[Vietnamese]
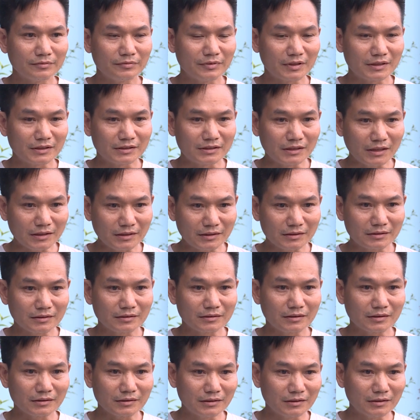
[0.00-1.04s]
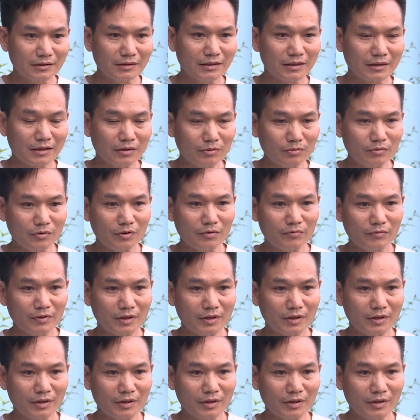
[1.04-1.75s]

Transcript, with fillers: vật chất các thứ để đóng góp